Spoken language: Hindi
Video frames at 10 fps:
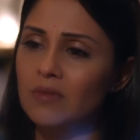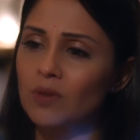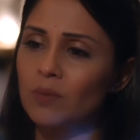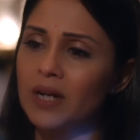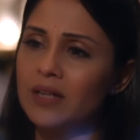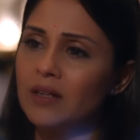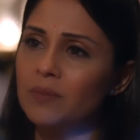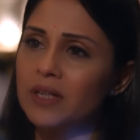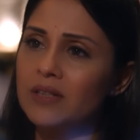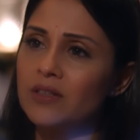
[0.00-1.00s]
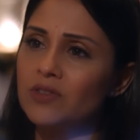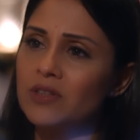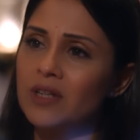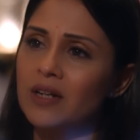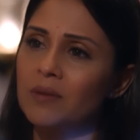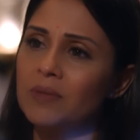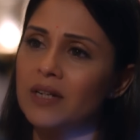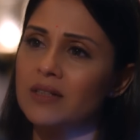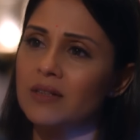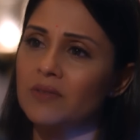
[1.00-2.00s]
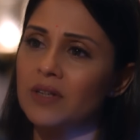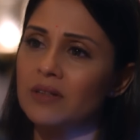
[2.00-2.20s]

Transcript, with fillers: तुम्हारे दिल में किसी चीज की कमी है सभी